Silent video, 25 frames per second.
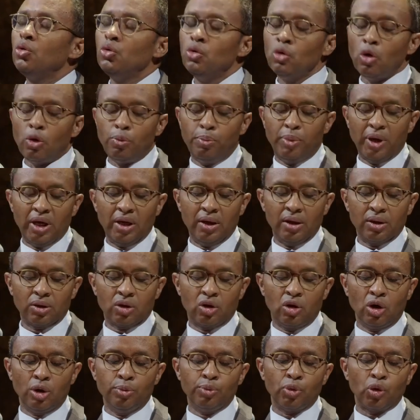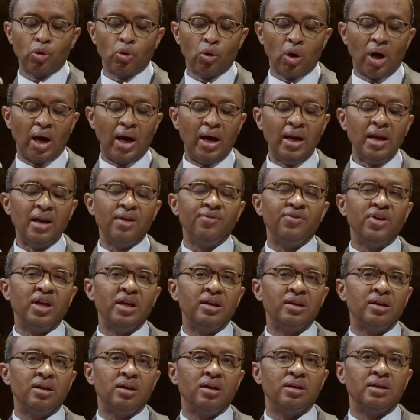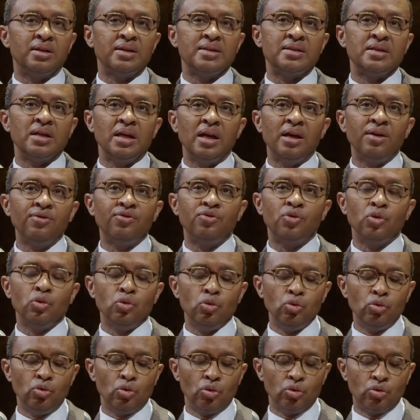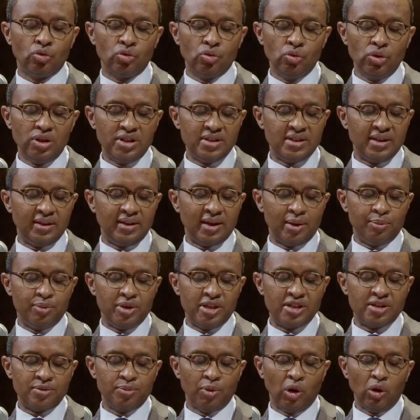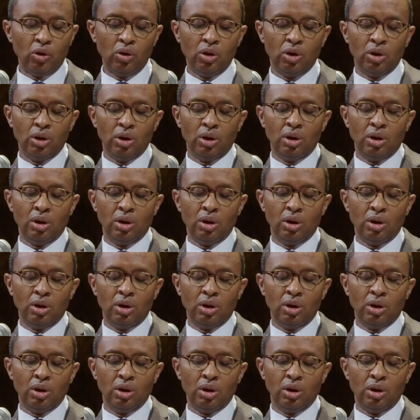urbain comme rural, avec des élèves venus de tous les établissements